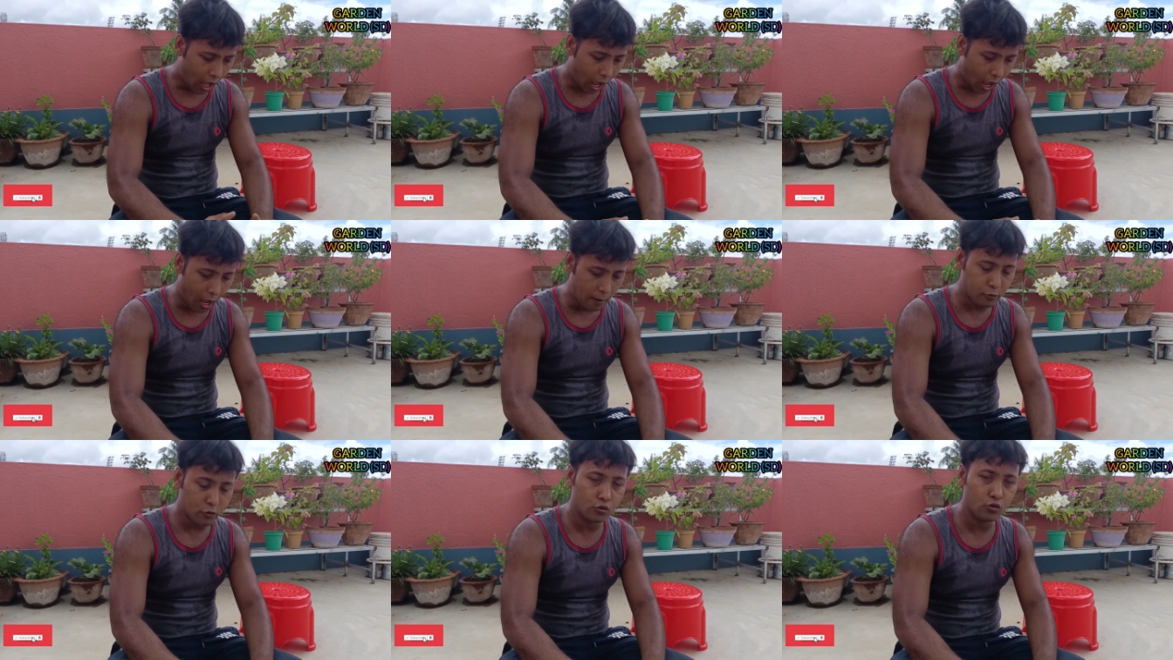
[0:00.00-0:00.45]

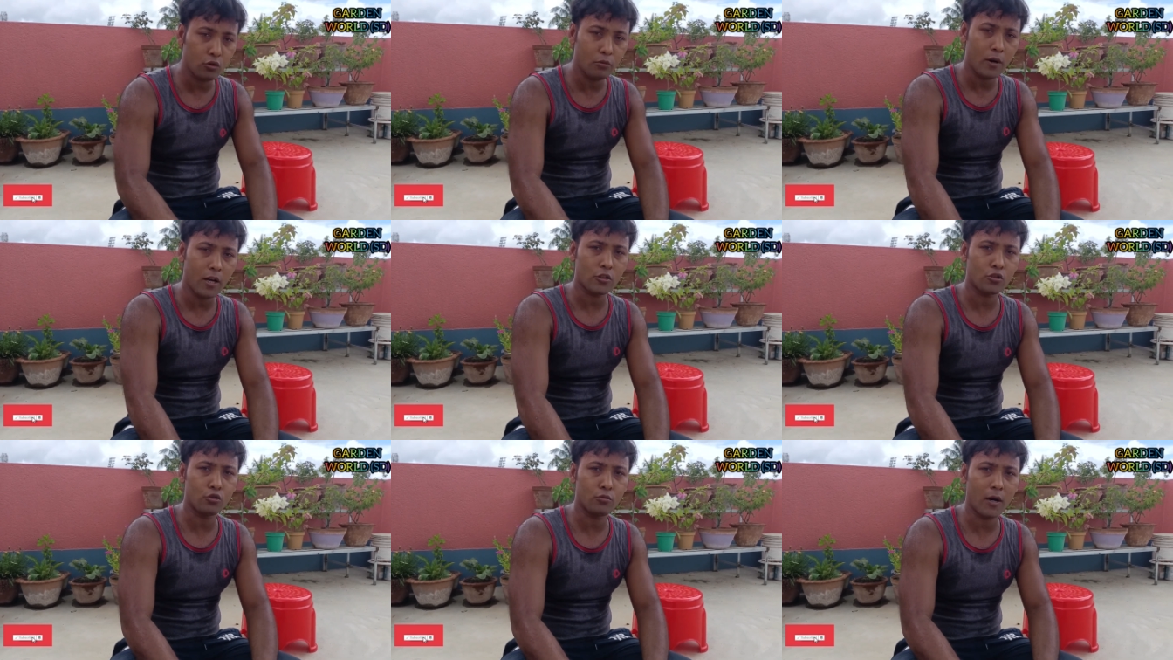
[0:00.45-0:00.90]
आप
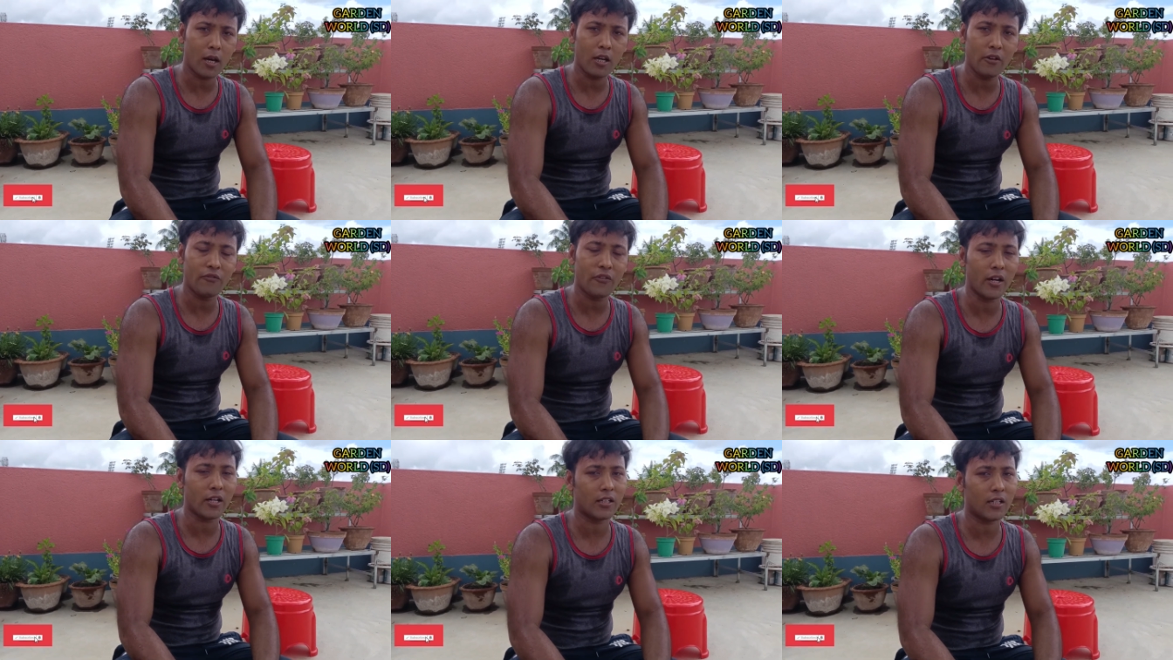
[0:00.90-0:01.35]
सुबह सुबह
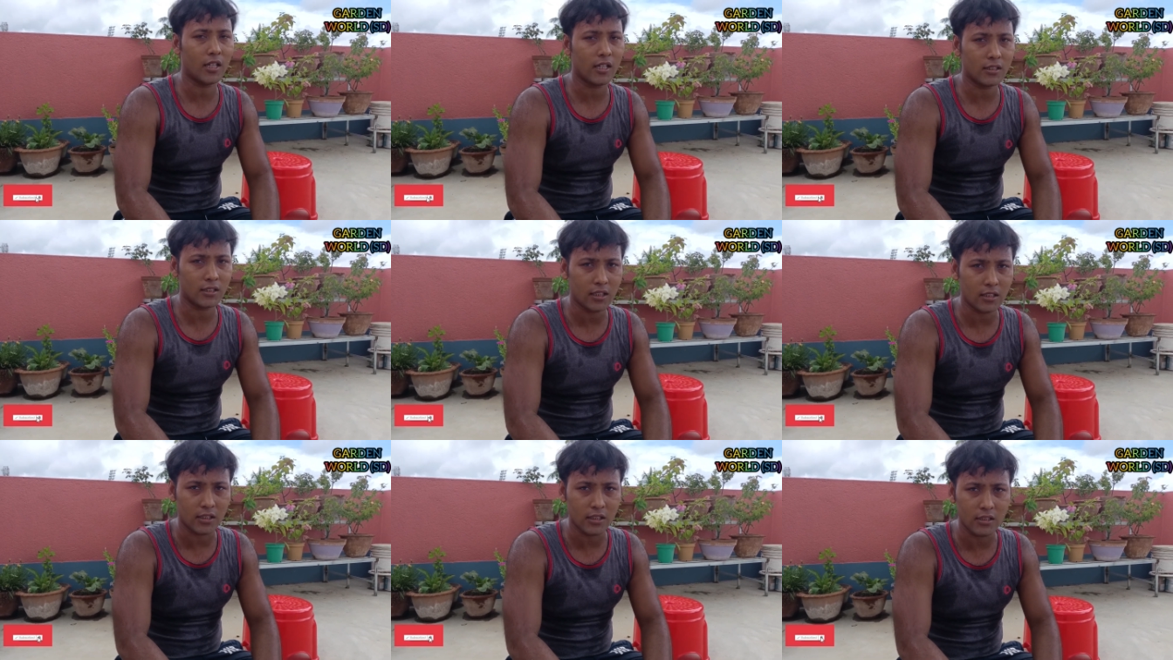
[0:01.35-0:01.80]
ही
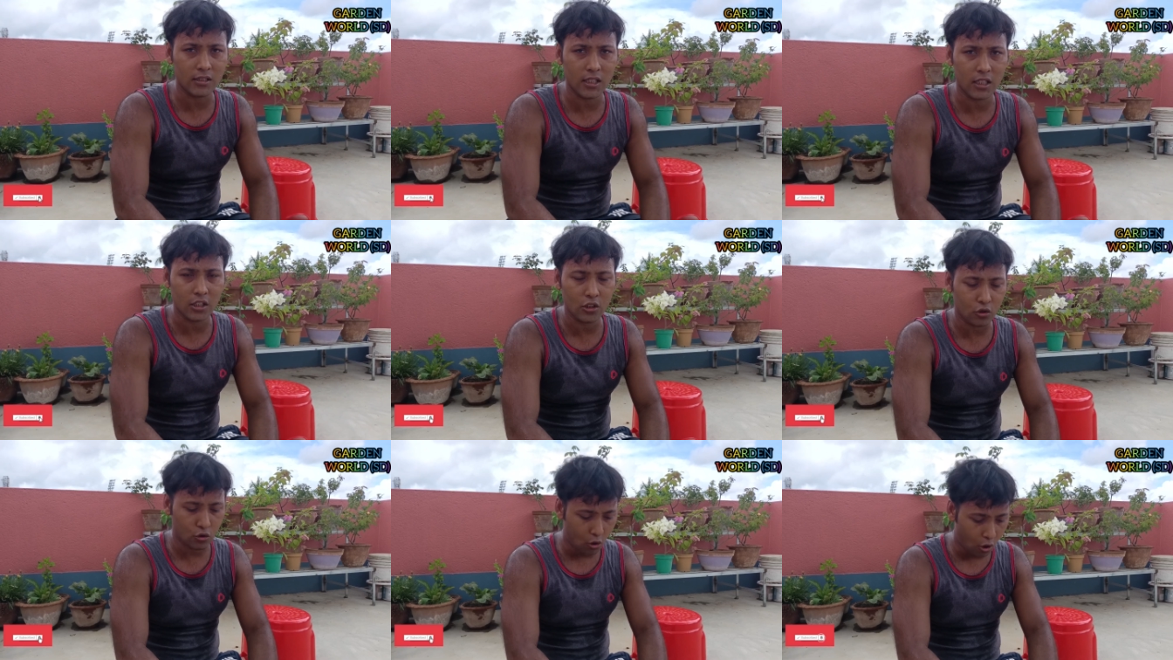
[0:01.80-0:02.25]
फर्टिलाइज़र
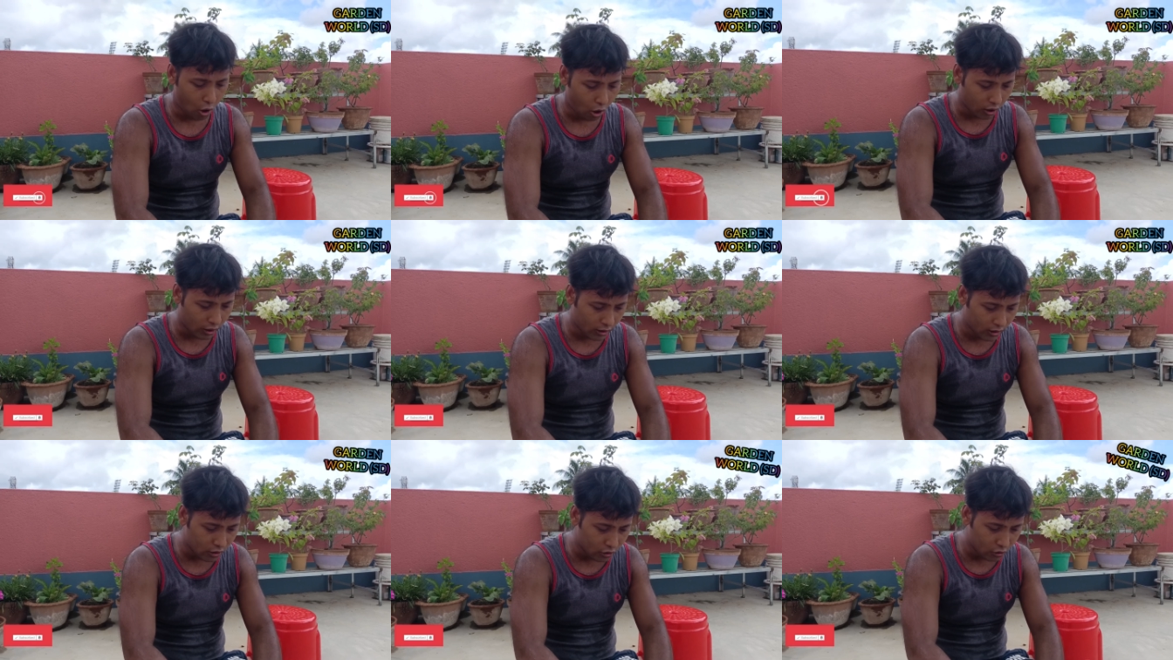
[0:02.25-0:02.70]
दीजिए इनको
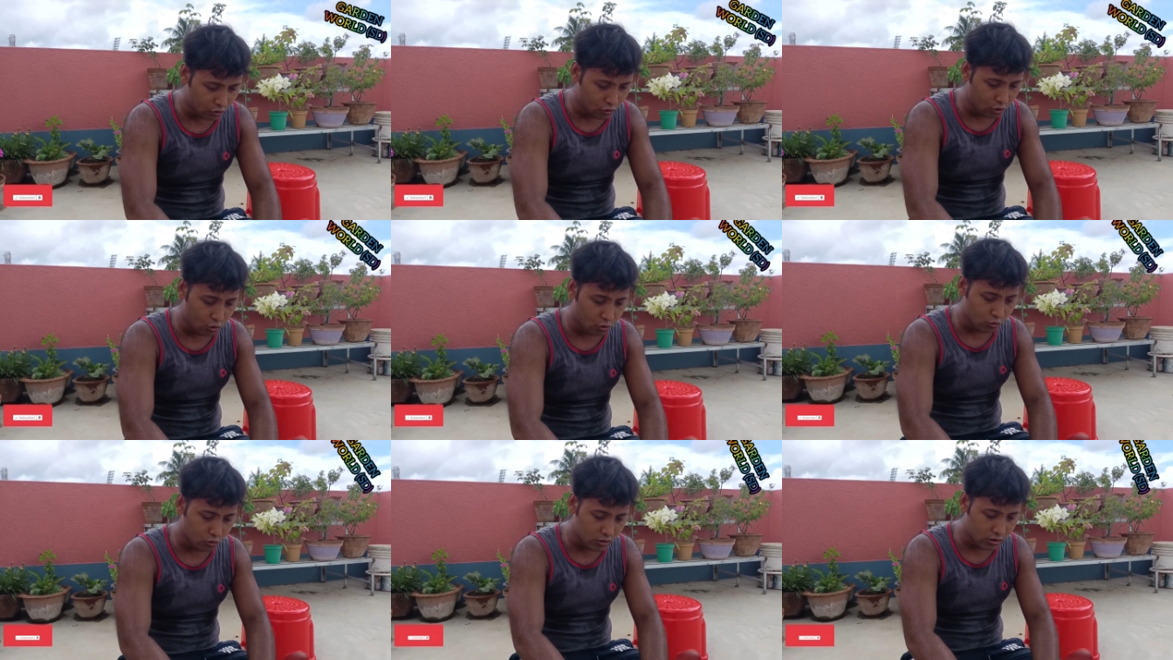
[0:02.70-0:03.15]
और
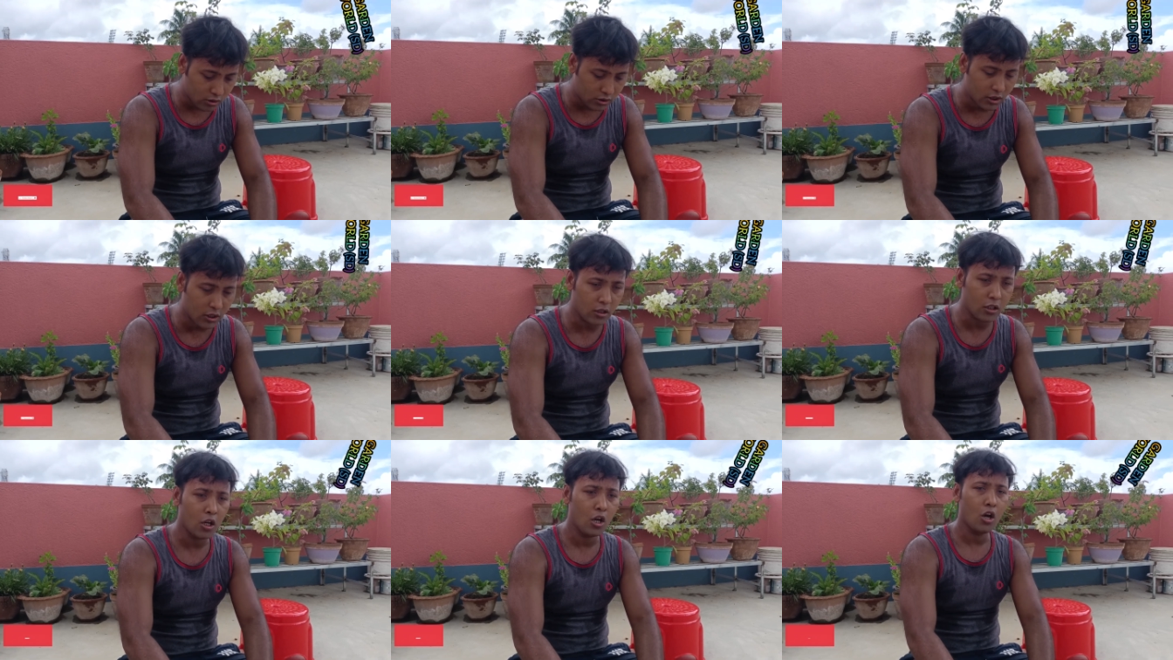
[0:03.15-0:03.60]
इनको उस
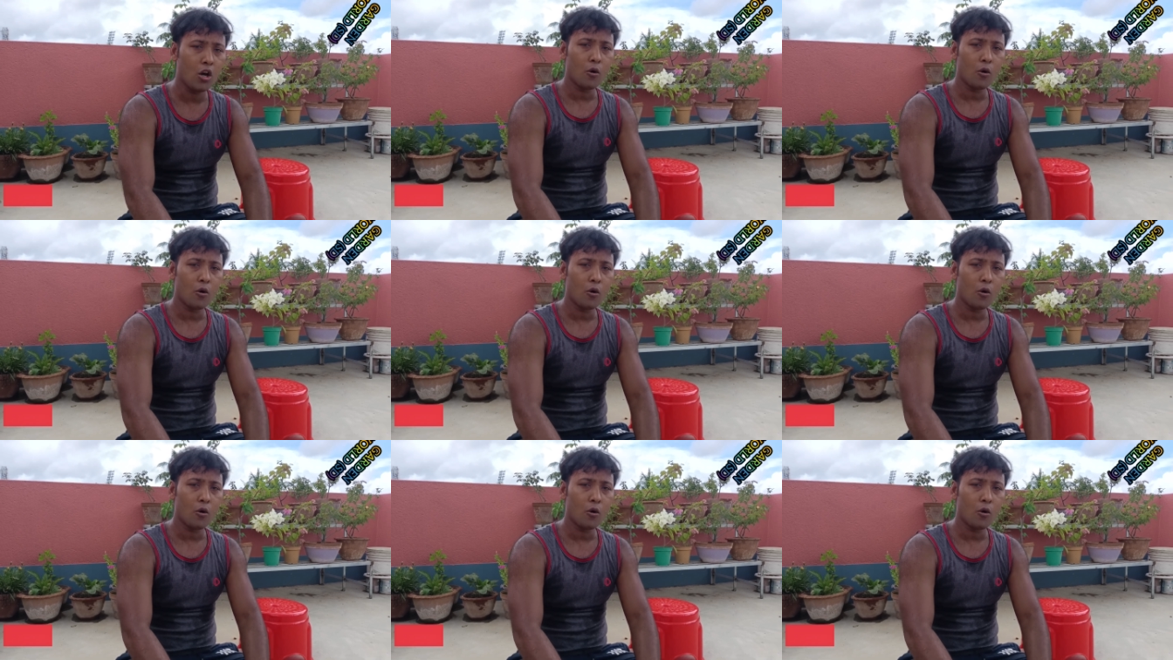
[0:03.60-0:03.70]
दिन